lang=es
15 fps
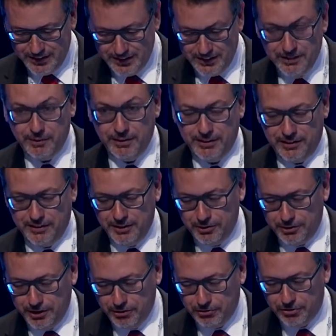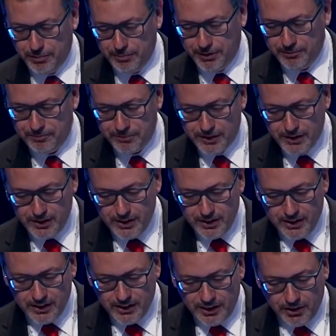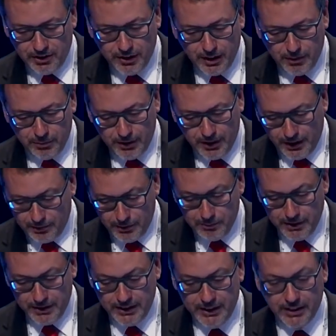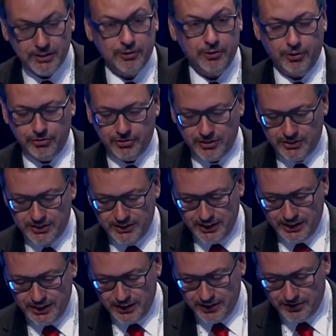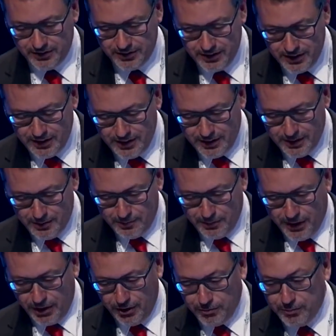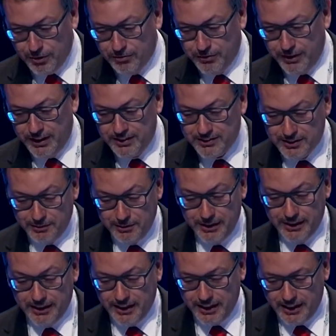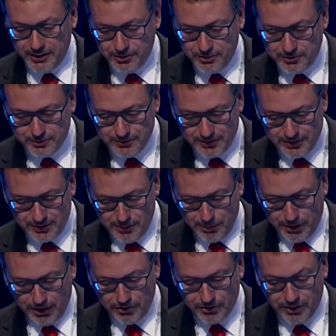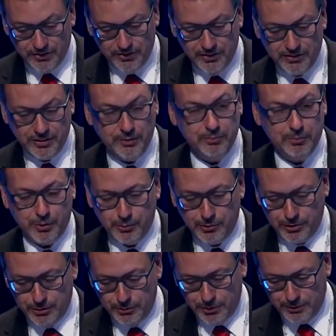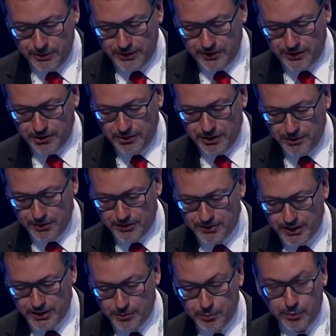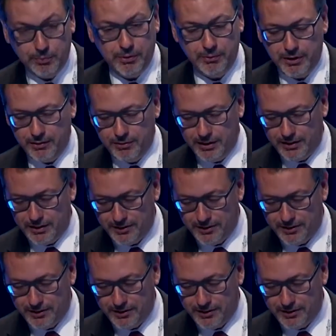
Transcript: y 25 de AUSAPE. Quiero dar la bienvenida a todos los asistentes para los más fieles que vienen cada año y para los que asisten por motivo del 25 aniversario por primera vez